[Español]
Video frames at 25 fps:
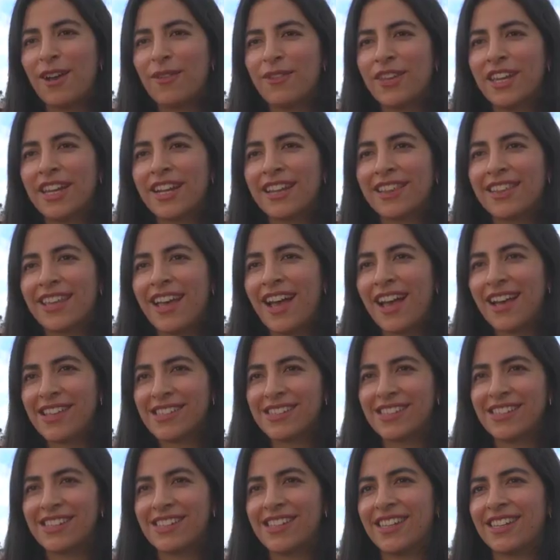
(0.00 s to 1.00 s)
abierta
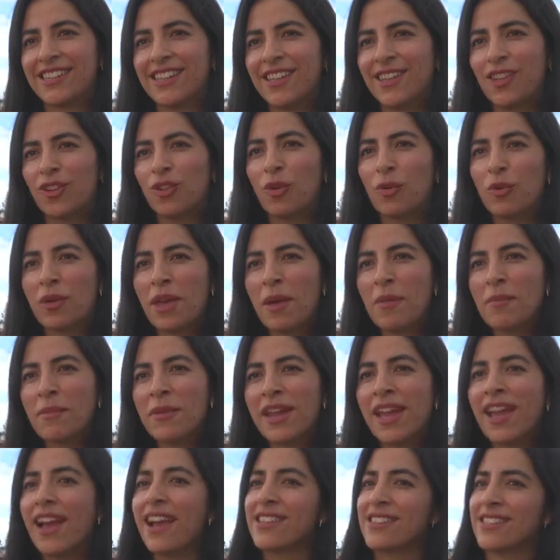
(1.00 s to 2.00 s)
hasta el 7 de
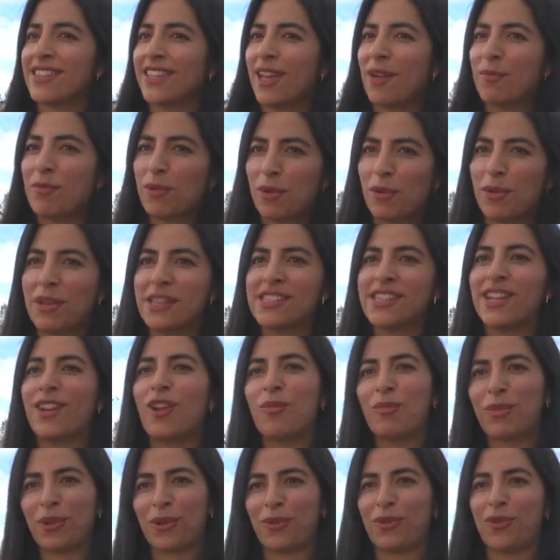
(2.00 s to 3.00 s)
noviembre, así que aprovechen la
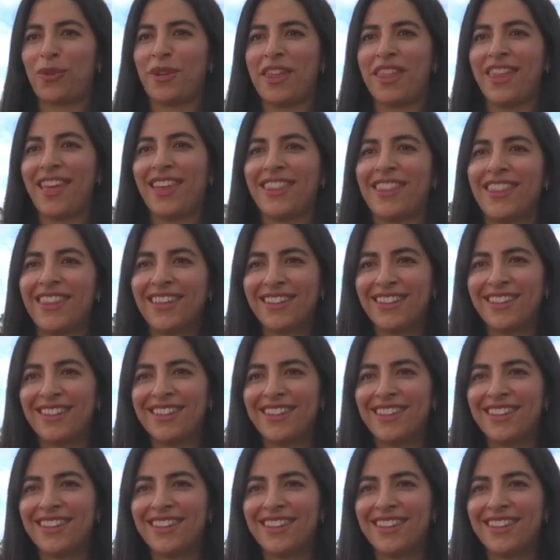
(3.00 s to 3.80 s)
oportunidad.